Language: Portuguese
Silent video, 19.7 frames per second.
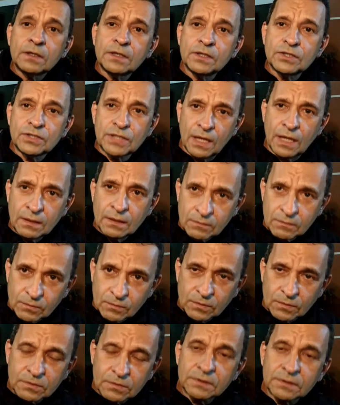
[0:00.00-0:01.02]
que está
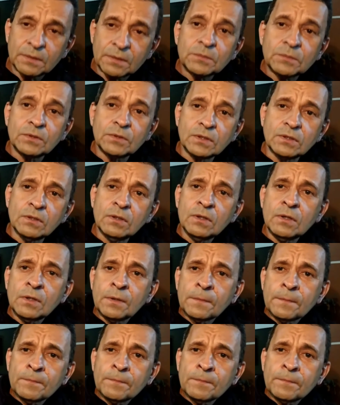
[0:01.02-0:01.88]
conosco o tempo todo